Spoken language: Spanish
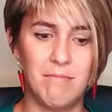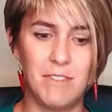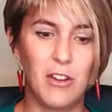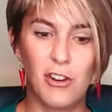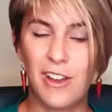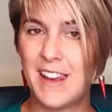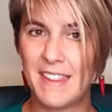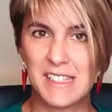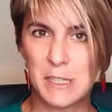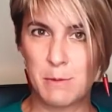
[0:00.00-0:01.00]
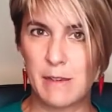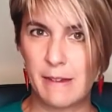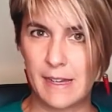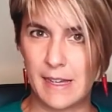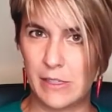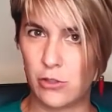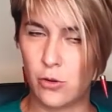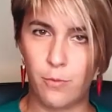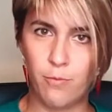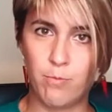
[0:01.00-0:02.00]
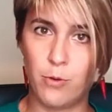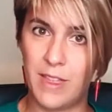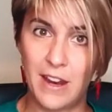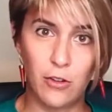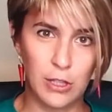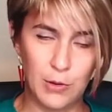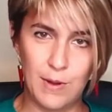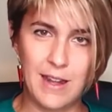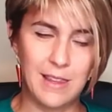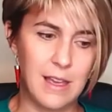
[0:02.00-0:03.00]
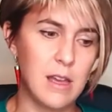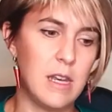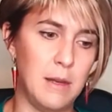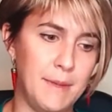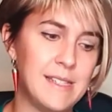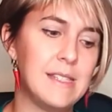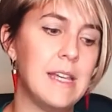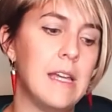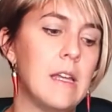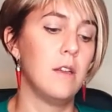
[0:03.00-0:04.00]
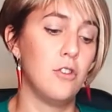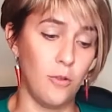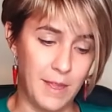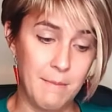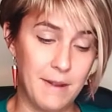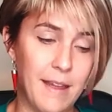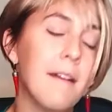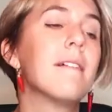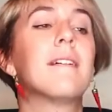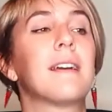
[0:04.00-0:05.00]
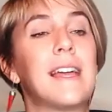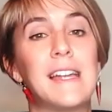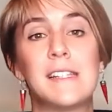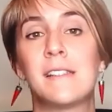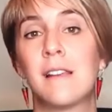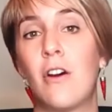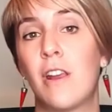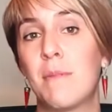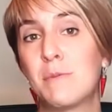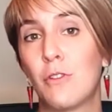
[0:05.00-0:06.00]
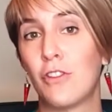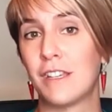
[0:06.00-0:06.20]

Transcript: Yo creo que nadie se esperaba que esto pudiera continuar ya en el mes de noviembre, que es ahora mismo donde